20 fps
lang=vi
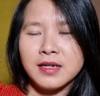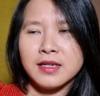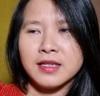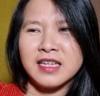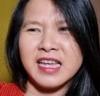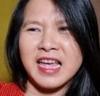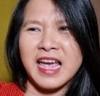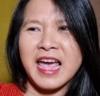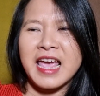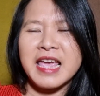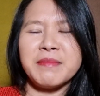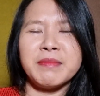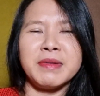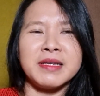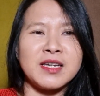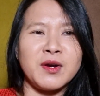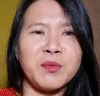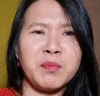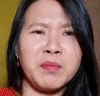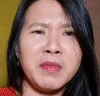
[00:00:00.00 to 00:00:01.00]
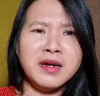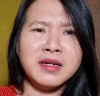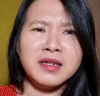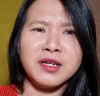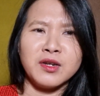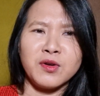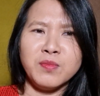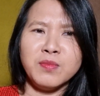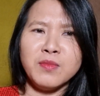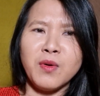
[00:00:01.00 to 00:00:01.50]
thì ai mà chồng mất thì
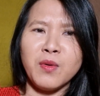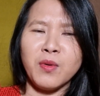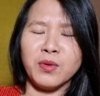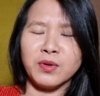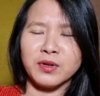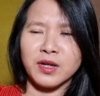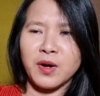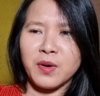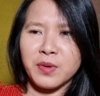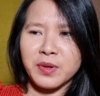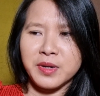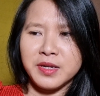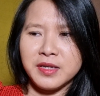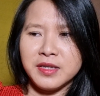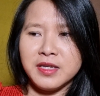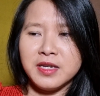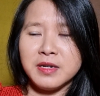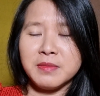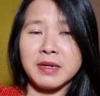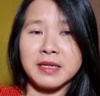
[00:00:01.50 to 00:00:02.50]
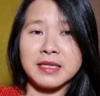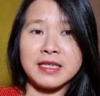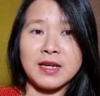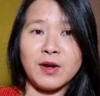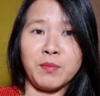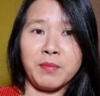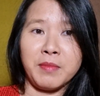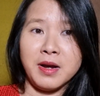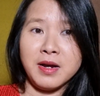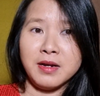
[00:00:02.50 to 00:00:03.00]
cũng buồn thôi nhưng mà
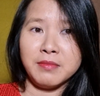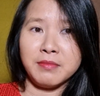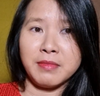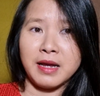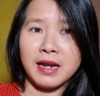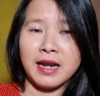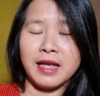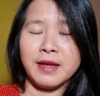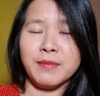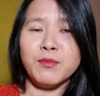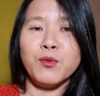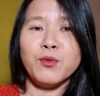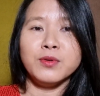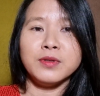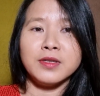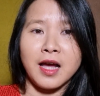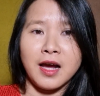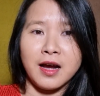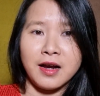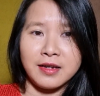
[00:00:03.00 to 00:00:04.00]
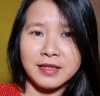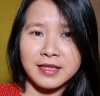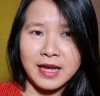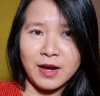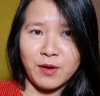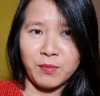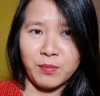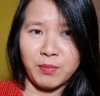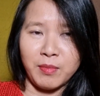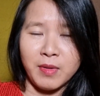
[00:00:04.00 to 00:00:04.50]
chồng mất mà lại muốn thờ
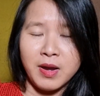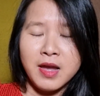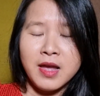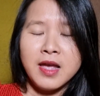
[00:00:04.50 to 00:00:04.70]
chồng